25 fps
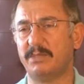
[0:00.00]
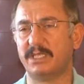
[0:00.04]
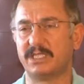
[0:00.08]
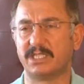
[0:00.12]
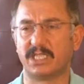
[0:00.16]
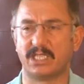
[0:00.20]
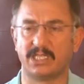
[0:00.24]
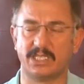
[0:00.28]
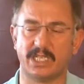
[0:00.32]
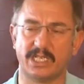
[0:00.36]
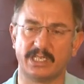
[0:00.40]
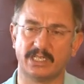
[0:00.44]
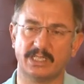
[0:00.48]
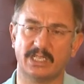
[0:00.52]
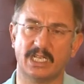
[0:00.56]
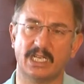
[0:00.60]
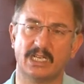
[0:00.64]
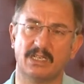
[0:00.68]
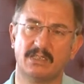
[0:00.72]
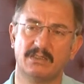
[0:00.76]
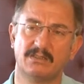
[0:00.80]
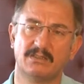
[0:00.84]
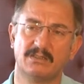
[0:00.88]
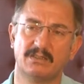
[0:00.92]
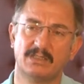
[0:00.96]
mezarlarına.
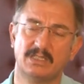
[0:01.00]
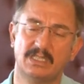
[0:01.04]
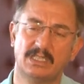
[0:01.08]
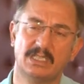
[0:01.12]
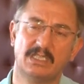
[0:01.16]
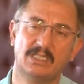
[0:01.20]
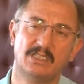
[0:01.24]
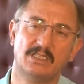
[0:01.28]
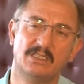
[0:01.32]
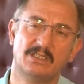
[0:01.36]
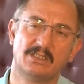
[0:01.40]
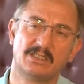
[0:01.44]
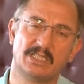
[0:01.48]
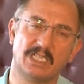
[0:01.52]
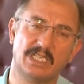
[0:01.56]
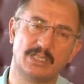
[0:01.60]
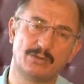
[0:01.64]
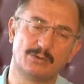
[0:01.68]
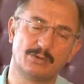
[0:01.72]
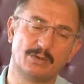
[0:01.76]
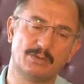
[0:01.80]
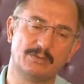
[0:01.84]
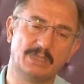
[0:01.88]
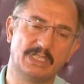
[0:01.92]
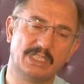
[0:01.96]
İşte
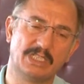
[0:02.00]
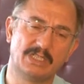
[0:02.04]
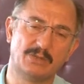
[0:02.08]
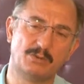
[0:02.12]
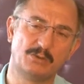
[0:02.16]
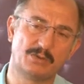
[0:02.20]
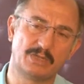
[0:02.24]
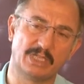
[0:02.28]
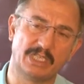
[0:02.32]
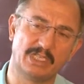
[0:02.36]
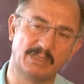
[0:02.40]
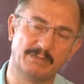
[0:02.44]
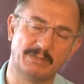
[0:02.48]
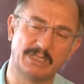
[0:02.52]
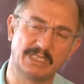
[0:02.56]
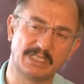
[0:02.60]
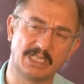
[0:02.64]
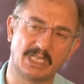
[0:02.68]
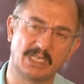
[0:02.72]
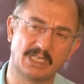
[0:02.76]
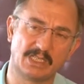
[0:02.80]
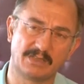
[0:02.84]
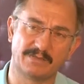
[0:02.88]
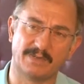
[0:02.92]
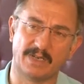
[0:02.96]
Erzurum'da 2-3 tane
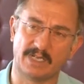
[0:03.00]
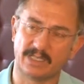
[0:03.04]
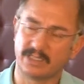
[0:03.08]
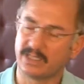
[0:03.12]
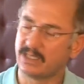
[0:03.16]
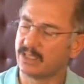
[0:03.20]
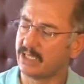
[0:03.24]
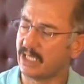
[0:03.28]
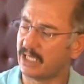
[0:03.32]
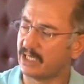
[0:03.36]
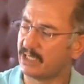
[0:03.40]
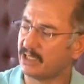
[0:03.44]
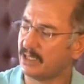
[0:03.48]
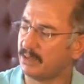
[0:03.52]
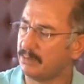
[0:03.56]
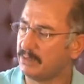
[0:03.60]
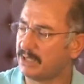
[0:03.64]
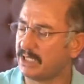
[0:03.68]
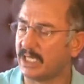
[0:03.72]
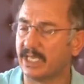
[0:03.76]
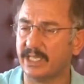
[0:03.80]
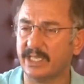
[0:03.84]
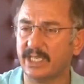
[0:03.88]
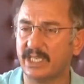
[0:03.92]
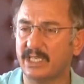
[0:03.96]
mezarlık vardır. Yanında bir
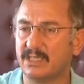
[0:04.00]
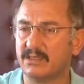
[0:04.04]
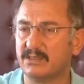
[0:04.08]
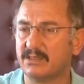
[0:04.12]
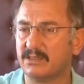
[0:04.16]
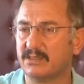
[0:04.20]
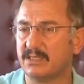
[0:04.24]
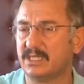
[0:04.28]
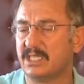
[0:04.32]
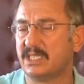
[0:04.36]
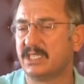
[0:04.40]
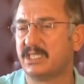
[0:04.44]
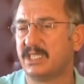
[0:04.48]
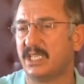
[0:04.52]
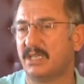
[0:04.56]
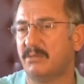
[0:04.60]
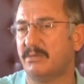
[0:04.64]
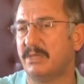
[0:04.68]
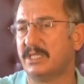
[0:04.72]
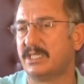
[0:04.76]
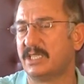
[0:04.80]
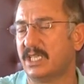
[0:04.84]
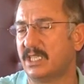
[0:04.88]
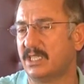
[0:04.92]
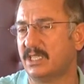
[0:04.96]
tane Hristiyan
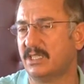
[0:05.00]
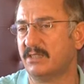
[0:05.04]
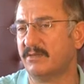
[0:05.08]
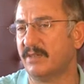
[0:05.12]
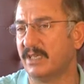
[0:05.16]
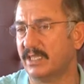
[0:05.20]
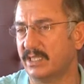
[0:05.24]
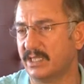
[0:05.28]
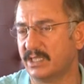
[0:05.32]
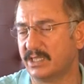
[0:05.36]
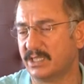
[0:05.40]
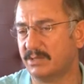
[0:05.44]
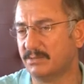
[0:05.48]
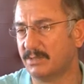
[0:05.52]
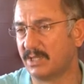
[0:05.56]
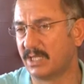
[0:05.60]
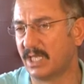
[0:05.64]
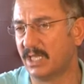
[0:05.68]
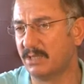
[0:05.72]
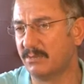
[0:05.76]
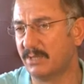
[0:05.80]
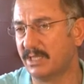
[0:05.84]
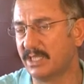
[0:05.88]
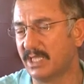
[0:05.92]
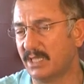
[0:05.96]
mezarlığı vardır. Şimdi
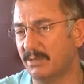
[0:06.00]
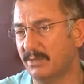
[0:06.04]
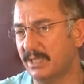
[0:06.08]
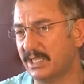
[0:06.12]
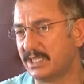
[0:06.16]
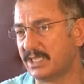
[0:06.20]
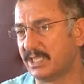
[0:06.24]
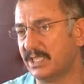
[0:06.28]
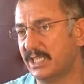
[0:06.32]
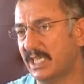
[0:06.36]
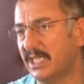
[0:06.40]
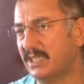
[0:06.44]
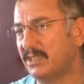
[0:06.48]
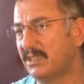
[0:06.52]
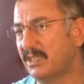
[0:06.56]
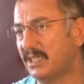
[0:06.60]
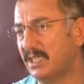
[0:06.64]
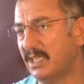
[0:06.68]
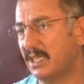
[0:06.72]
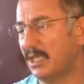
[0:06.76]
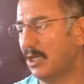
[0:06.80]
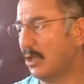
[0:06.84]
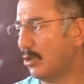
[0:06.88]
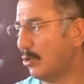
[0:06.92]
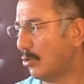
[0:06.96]
kalmadı ama eskiden.
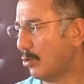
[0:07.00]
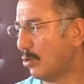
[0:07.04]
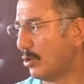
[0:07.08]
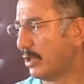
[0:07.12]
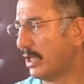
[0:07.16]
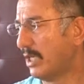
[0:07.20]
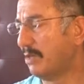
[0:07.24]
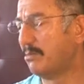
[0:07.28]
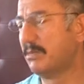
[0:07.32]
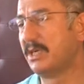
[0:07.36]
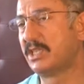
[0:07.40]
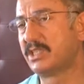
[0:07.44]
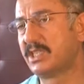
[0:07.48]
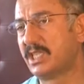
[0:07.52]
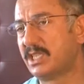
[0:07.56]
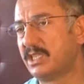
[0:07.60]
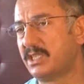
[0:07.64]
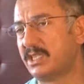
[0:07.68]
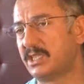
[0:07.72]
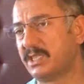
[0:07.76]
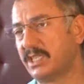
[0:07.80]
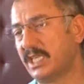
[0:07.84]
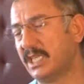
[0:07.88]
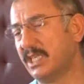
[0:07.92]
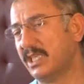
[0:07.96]
Oraya
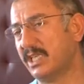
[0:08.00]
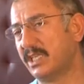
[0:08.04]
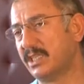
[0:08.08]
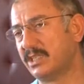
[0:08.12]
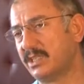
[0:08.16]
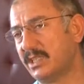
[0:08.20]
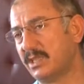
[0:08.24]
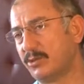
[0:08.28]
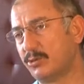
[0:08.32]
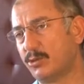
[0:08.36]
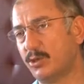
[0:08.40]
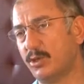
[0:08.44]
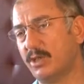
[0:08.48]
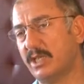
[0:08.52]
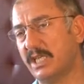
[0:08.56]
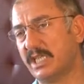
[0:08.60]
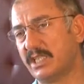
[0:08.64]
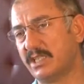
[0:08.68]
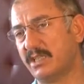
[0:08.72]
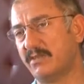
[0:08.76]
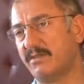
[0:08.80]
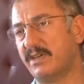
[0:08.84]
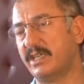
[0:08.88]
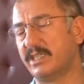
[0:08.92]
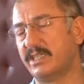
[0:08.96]
maşatlık derler. İşte
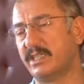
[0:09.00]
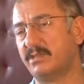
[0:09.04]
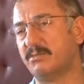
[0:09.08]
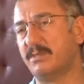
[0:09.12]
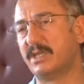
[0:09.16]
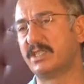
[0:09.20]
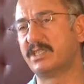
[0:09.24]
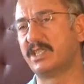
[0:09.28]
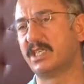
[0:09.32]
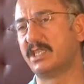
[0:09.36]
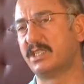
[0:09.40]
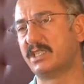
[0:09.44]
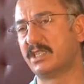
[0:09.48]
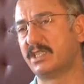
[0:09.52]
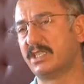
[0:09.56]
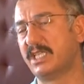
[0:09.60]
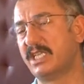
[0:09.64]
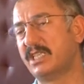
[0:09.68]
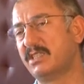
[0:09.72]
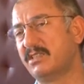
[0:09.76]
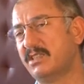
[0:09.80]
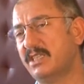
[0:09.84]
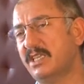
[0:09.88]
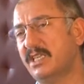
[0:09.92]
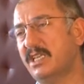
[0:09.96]
köylerde vardır
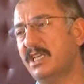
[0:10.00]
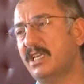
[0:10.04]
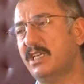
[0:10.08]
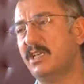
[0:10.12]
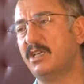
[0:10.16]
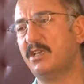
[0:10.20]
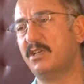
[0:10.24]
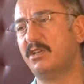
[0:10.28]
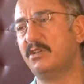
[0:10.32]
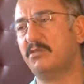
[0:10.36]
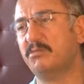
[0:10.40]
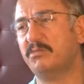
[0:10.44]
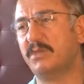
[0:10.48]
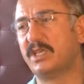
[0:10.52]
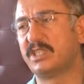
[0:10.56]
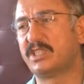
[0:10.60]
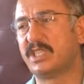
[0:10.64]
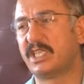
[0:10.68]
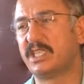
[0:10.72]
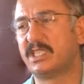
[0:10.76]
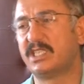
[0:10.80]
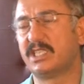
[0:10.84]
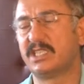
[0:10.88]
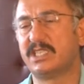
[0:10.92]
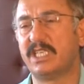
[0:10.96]
maşatlıklar.
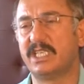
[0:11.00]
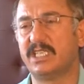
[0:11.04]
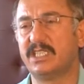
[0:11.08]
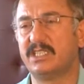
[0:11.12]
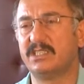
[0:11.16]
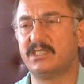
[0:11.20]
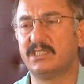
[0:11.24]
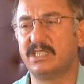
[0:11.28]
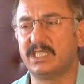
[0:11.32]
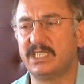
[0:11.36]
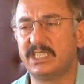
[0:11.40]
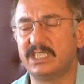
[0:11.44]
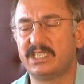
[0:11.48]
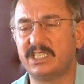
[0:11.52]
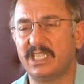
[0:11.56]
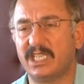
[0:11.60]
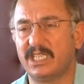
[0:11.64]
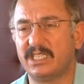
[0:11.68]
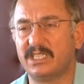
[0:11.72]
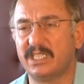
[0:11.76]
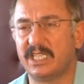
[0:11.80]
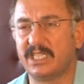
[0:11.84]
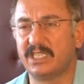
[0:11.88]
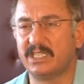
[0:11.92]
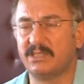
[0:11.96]
Maşatlıkları
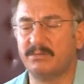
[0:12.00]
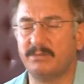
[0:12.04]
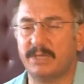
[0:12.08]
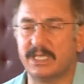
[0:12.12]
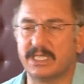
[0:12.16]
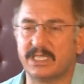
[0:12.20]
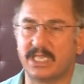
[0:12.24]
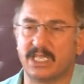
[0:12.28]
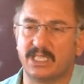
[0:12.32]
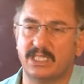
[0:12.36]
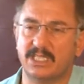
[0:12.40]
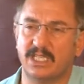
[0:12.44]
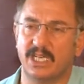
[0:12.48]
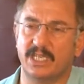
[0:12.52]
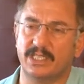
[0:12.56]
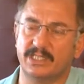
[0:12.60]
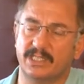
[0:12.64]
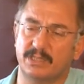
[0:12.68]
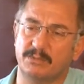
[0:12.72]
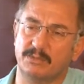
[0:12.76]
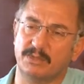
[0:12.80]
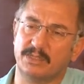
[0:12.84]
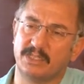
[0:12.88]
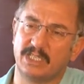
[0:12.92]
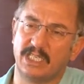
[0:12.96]
Hristiyanların mezarlığı
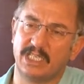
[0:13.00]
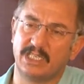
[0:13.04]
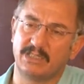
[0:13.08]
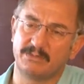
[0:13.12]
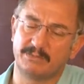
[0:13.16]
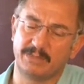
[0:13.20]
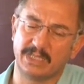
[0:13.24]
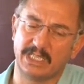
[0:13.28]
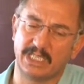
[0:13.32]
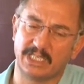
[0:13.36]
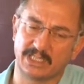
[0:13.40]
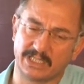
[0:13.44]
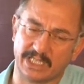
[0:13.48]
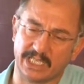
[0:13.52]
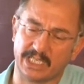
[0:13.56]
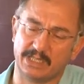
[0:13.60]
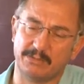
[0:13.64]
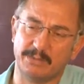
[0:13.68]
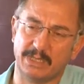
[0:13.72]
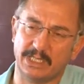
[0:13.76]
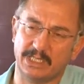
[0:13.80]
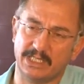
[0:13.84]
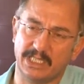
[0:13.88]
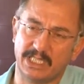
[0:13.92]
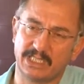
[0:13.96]
anlamında biraz
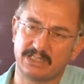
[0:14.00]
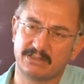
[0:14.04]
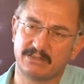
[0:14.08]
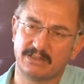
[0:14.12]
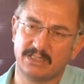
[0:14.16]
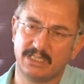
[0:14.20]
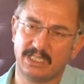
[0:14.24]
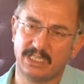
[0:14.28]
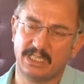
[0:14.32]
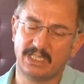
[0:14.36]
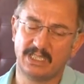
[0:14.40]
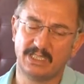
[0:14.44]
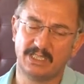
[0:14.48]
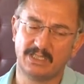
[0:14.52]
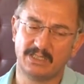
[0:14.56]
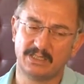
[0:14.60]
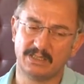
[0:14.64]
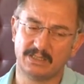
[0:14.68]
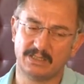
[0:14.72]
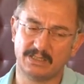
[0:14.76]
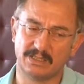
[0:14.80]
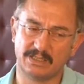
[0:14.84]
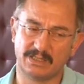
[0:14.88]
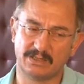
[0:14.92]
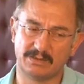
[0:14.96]
Ermeniler
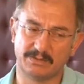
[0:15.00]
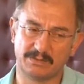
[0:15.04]
e,